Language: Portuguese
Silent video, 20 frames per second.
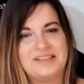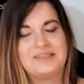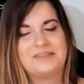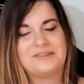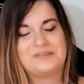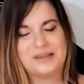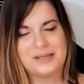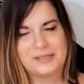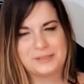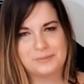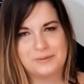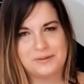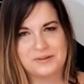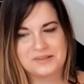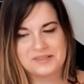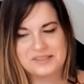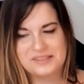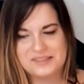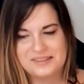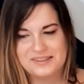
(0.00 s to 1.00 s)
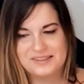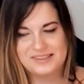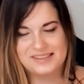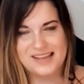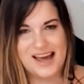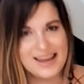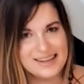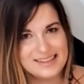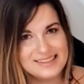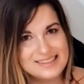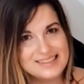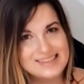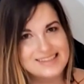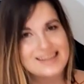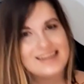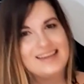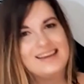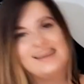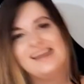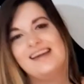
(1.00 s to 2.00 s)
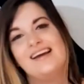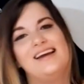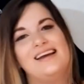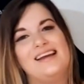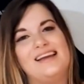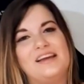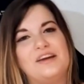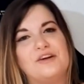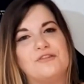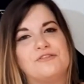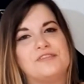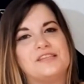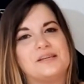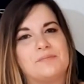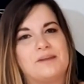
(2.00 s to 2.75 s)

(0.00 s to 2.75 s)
do Xbox Series X e eu fiz